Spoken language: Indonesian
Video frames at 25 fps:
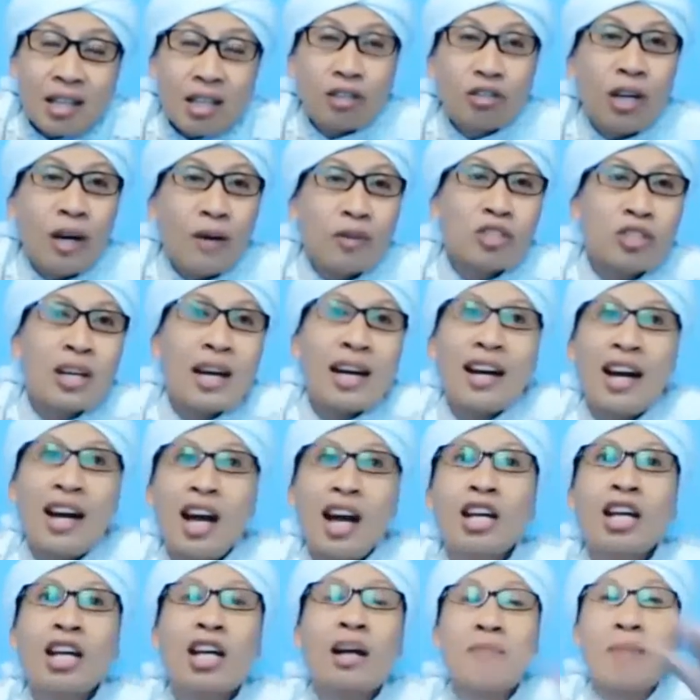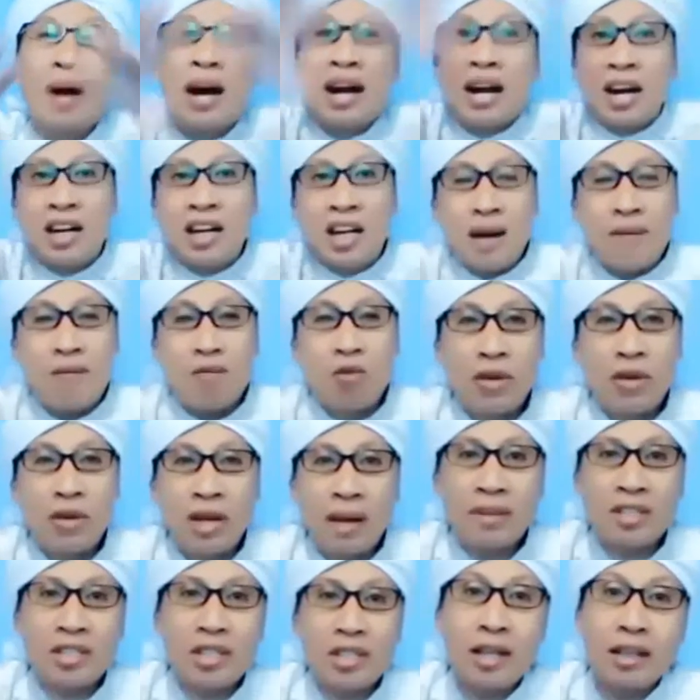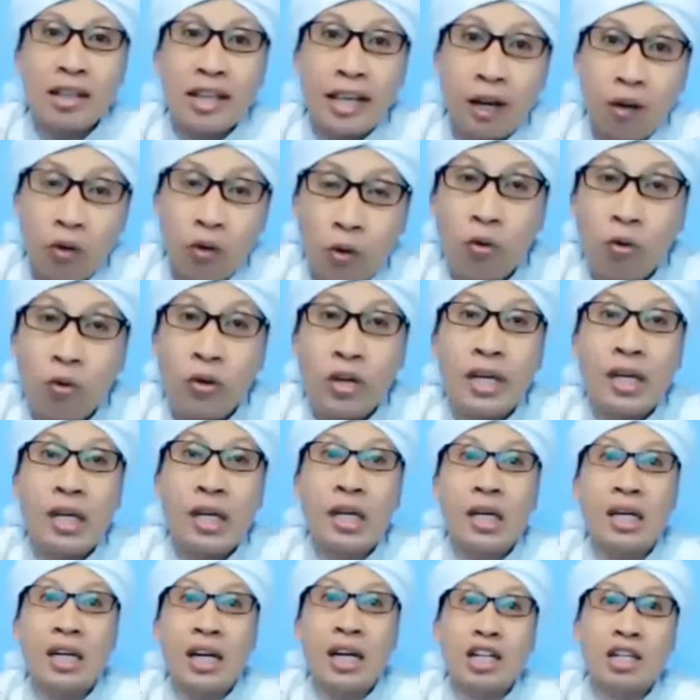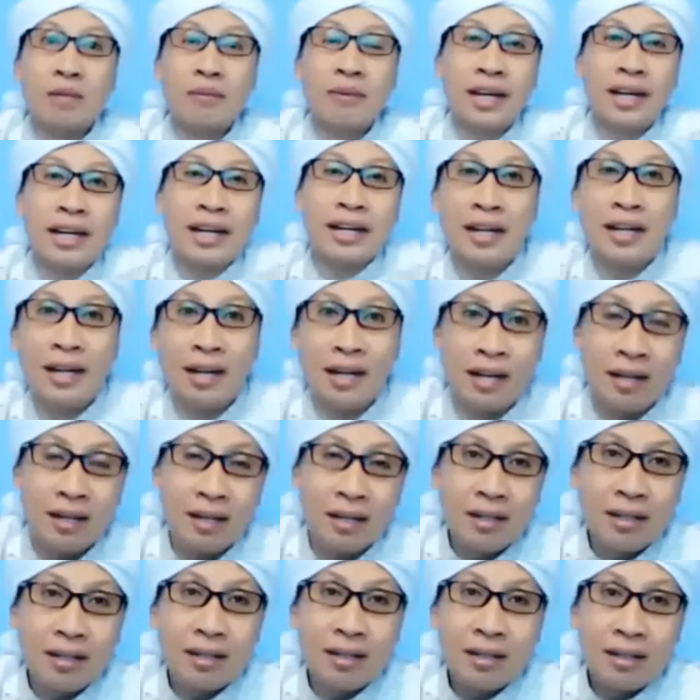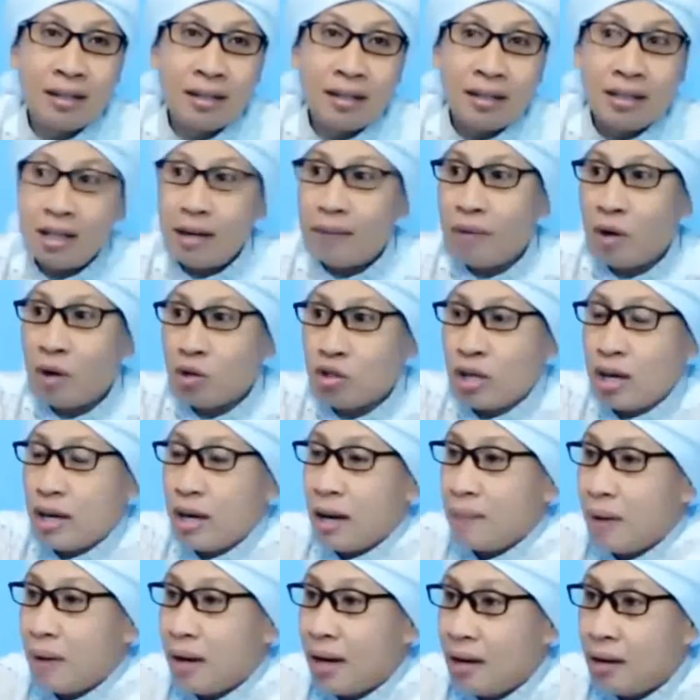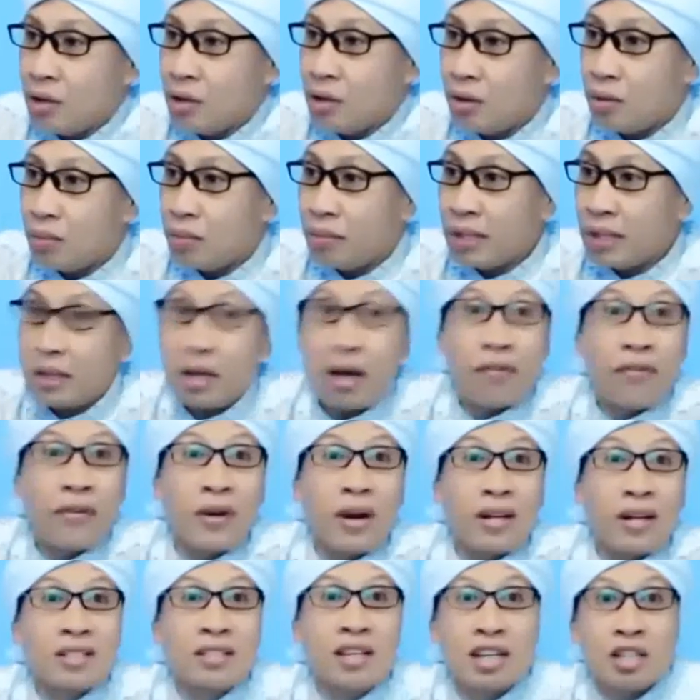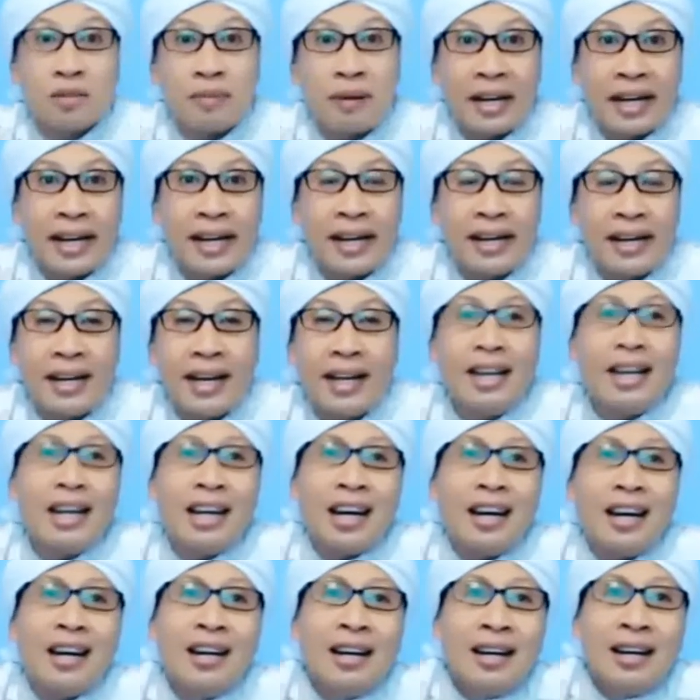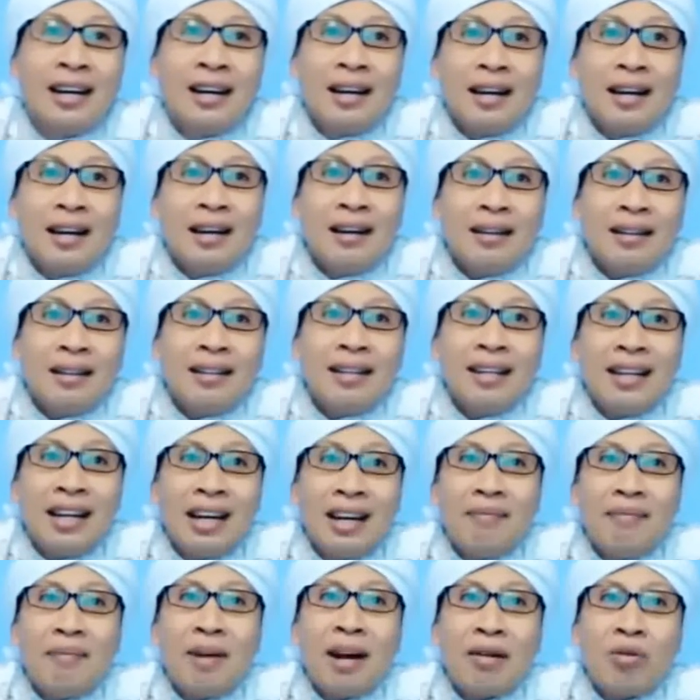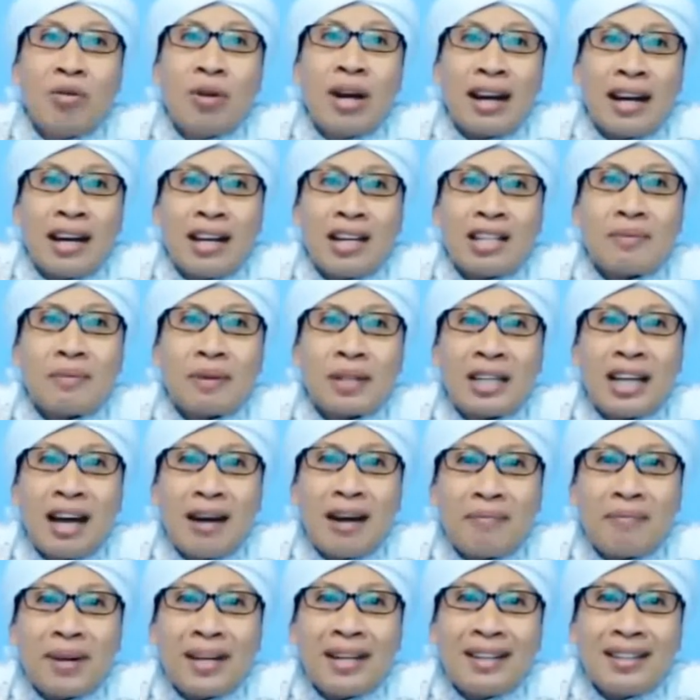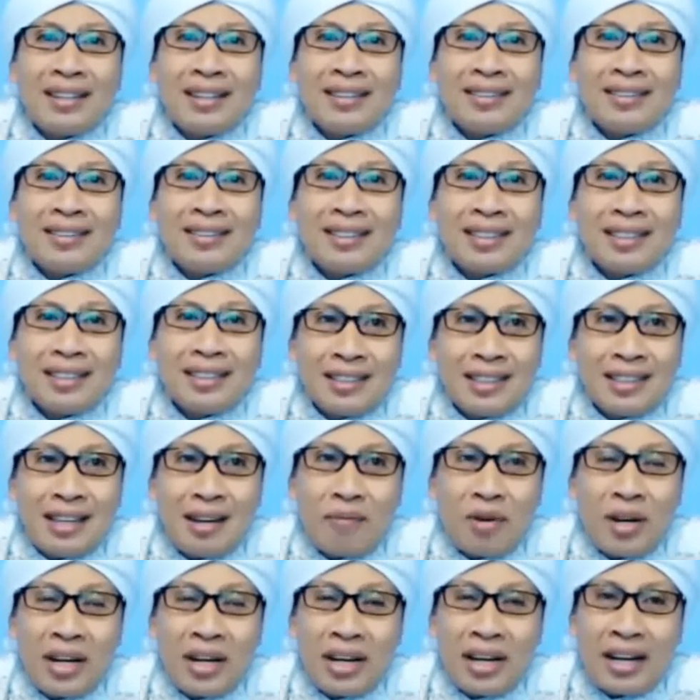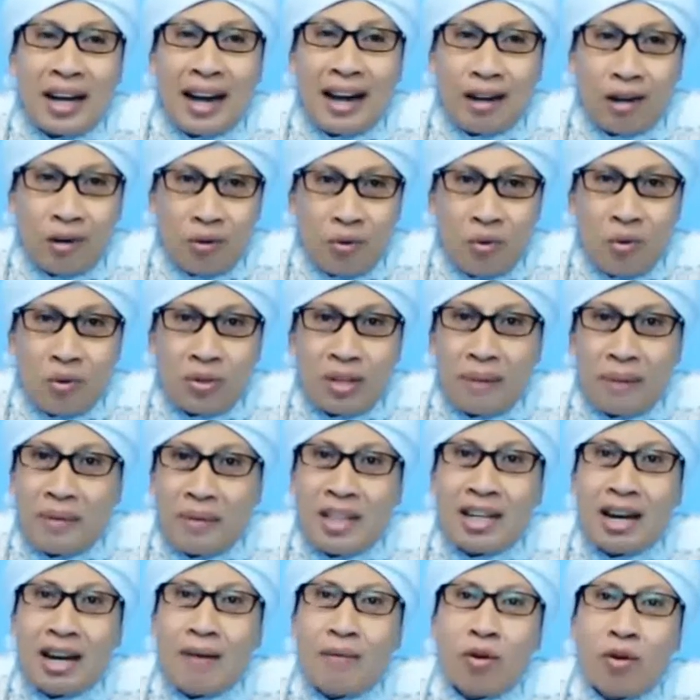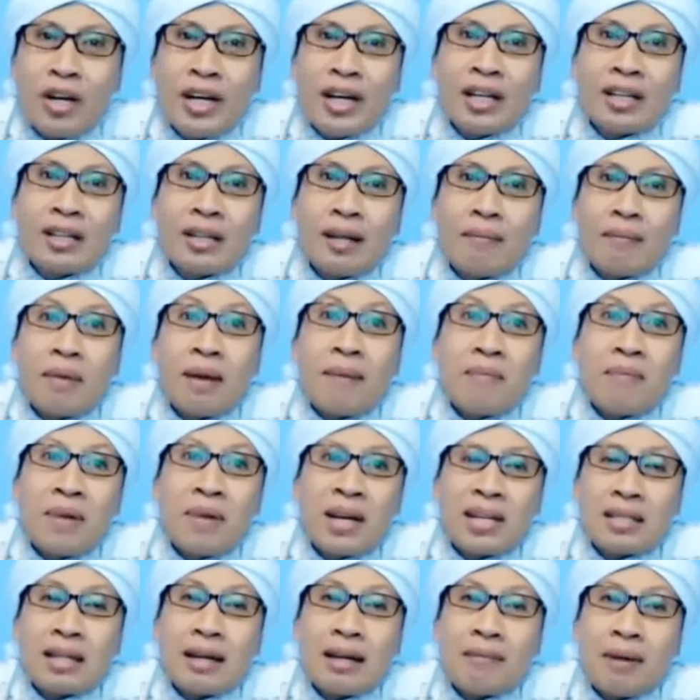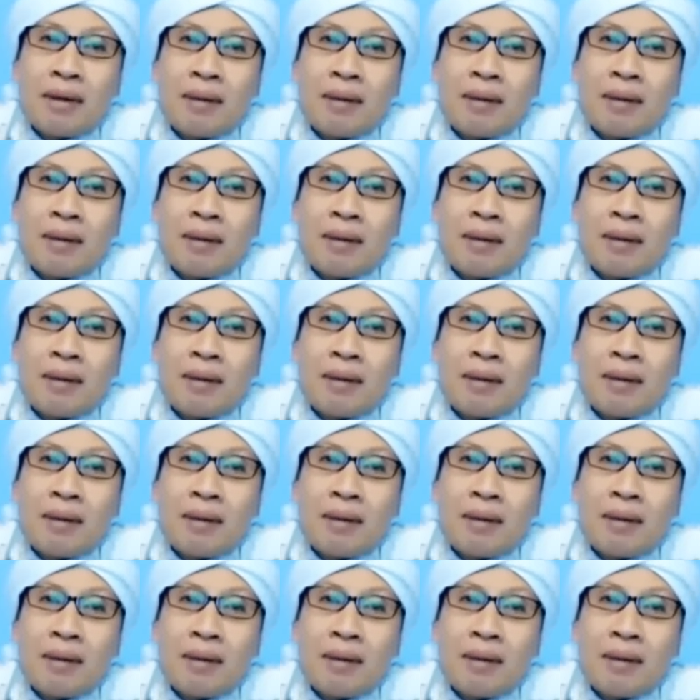Tentang sekarang kan dikembangkan dalam dunia masalah teknologi dan sebagainya. Yang barusan apa metaverse dan sebagainya. Ini kan tinggal menggunakan seperti apa ini. Tidak boleh kaku tapi tidak boleh kita bebas